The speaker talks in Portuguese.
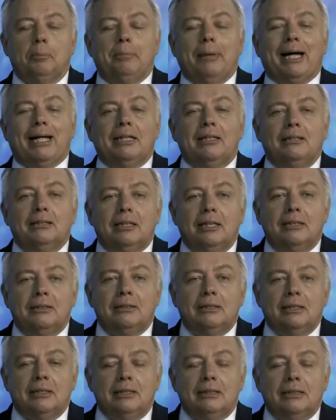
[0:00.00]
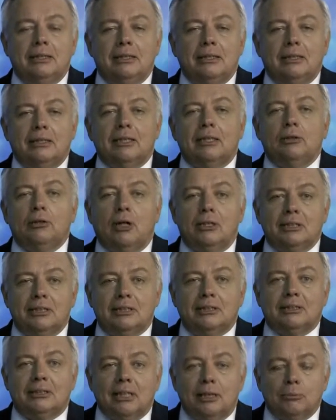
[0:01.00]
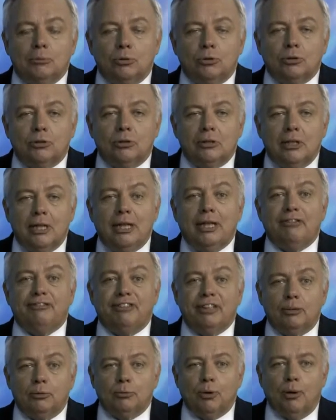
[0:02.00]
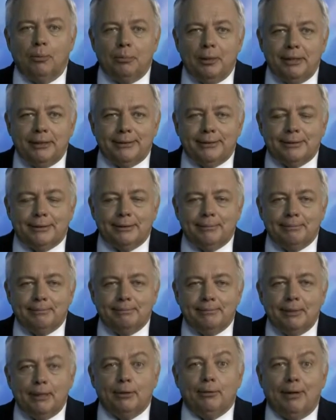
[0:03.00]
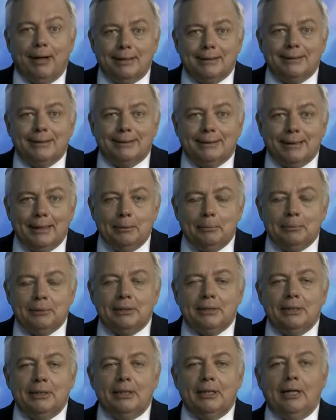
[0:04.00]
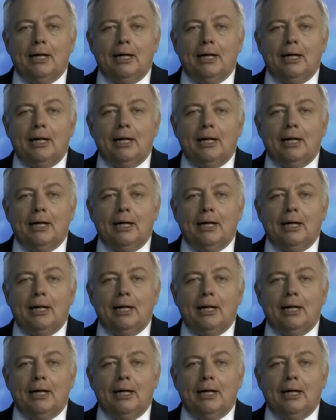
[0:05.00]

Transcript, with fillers: para entender que nós estamos, eventualmente, e quase sempre,